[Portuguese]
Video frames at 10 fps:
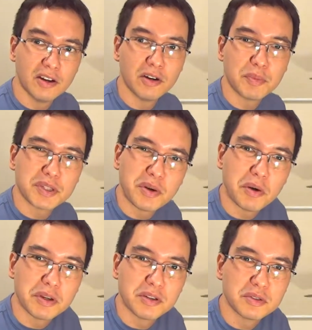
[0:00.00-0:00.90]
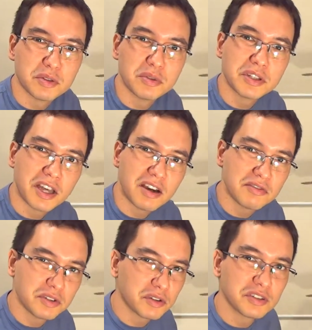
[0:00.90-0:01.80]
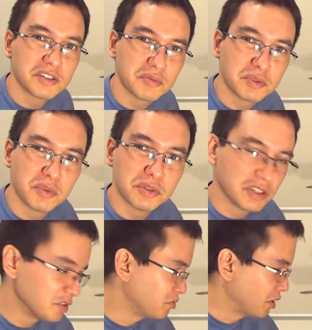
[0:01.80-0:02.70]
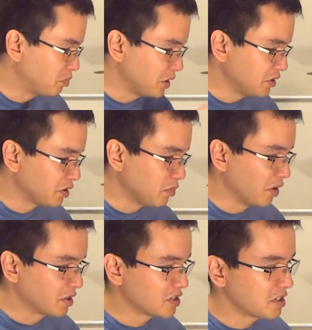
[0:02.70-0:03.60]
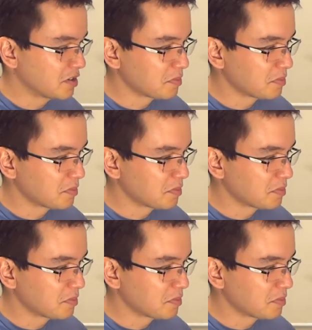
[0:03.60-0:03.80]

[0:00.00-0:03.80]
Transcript: Oi pessoal, eu sou o Otávio e nós estamos montando uma Printerbot.